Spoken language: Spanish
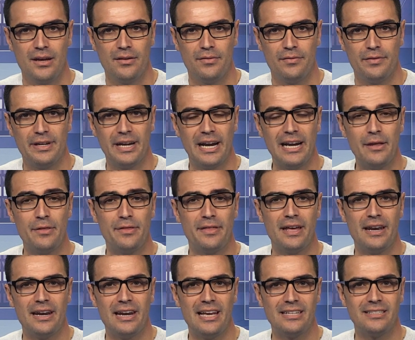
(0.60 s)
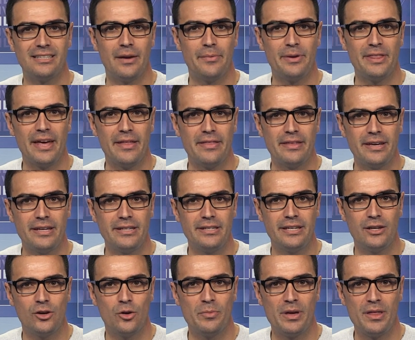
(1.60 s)
Finalizan las Navidades y
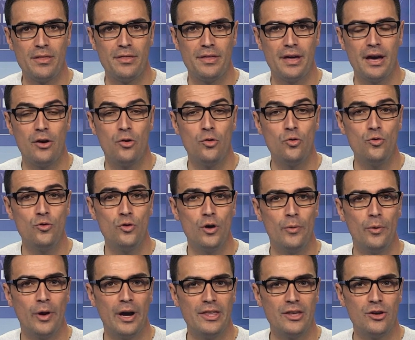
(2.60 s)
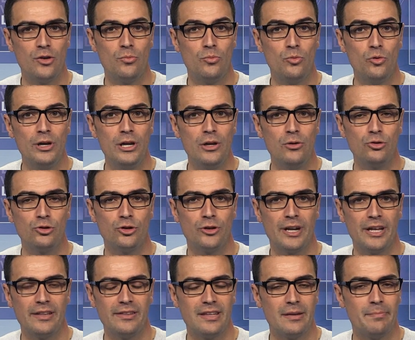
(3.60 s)
comienza un nuevo año muy
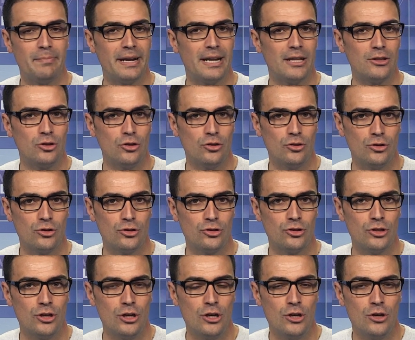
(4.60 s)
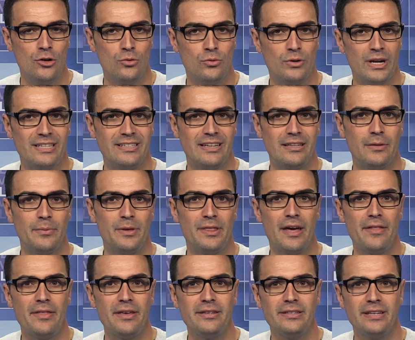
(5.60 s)
ilusionante para todos, unas
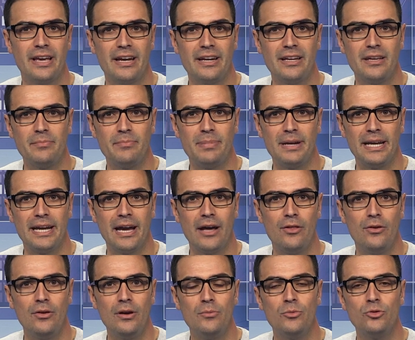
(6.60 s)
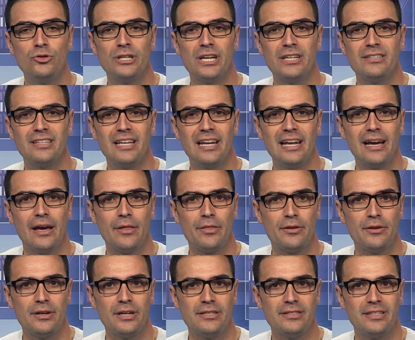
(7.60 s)
actividades que han implicado a muchas
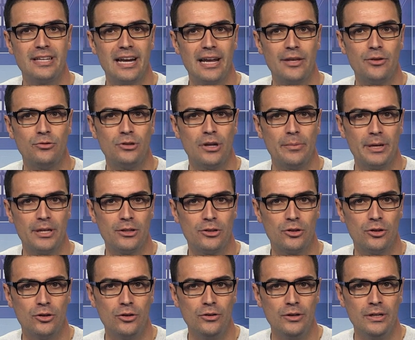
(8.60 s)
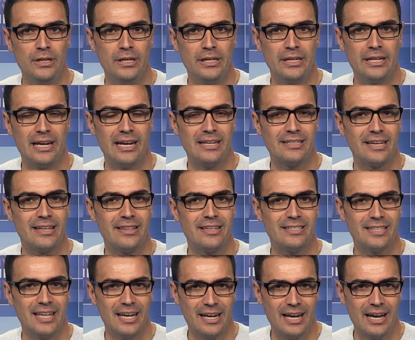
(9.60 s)
delegaciones del ayuntamiento y en las que
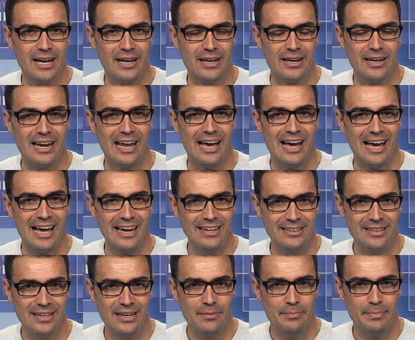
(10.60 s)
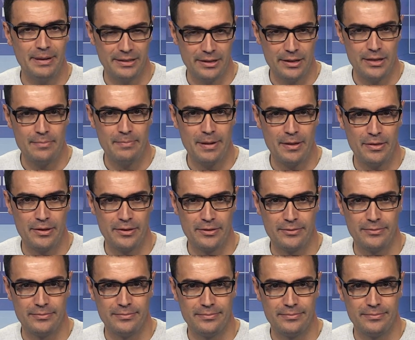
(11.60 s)
destaca la alta participación.